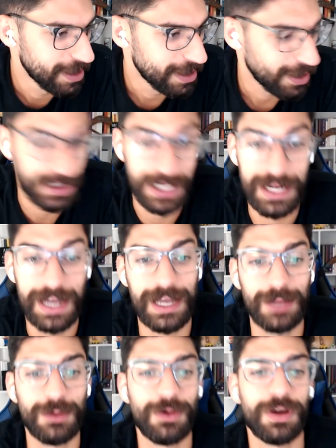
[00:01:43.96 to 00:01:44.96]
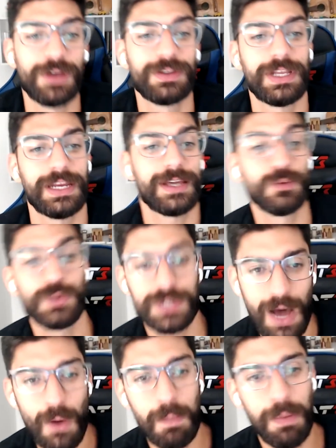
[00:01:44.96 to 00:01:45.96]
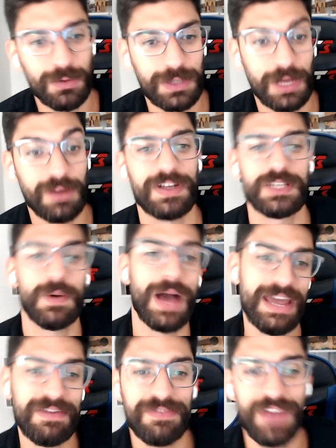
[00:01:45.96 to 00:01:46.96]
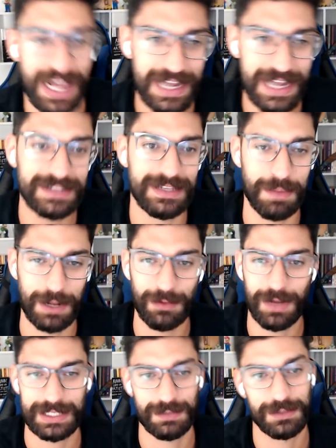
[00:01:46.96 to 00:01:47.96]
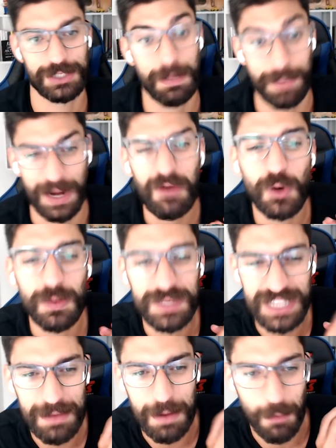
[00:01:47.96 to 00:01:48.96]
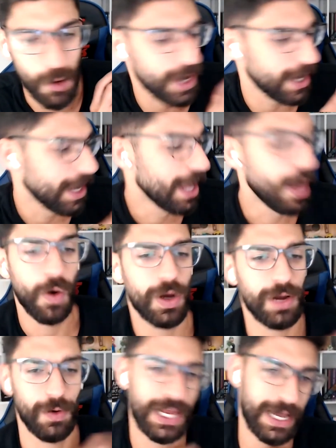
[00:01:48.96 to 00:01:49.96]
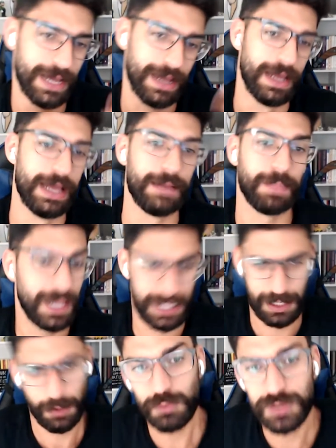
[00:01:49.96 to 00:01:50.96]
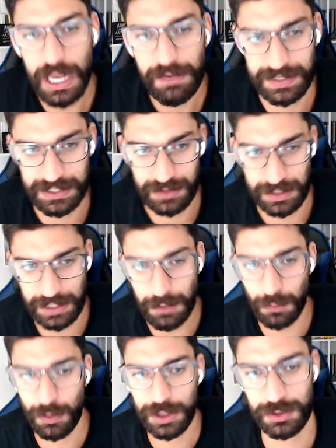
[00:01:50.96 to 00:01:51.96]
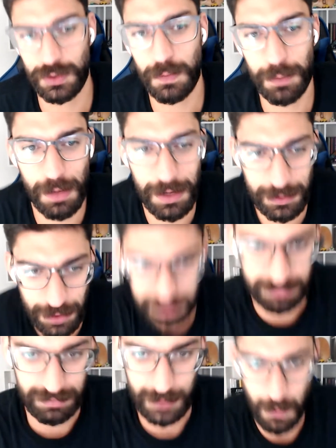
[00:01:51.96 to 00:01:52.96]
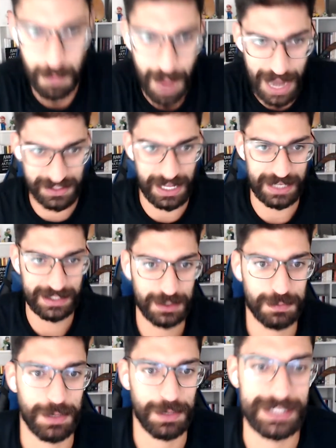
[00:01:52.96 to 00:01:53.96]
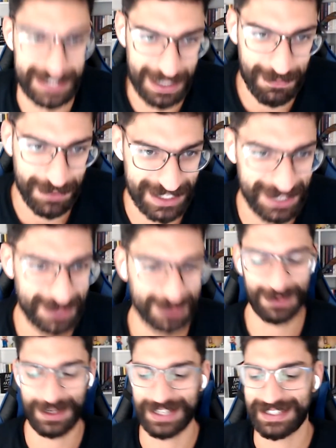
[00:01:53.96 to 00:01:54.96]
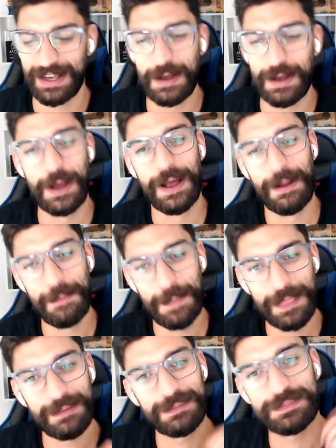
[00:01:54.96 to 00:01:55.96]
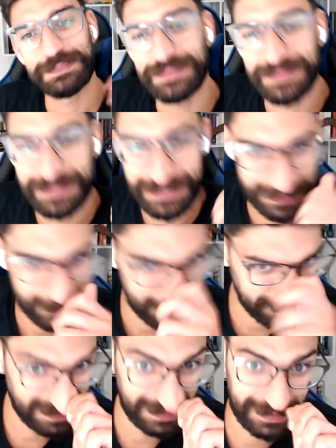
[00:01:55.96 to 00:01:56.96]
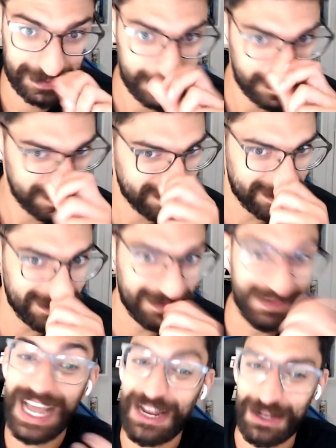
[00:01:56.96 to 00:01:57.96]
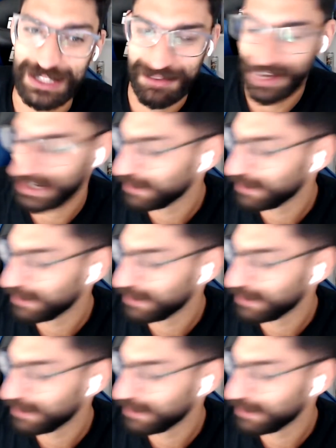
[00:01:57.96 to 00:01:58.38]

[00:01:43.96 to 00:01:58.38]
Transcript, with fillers: eu teria que, eu teria que usar o ponteiro e fazer uma referência para a alocação antiga para economizar a memória. Olha, olha, e eu não sei fazer isso até hoje, eu sou um programador com mais de 10 anos de experiência. Você sabe fazer isso, Lucas? Não. Nunca fiz. Nunca mexi com baixo nível. Aí, assim. ó, tá vendo?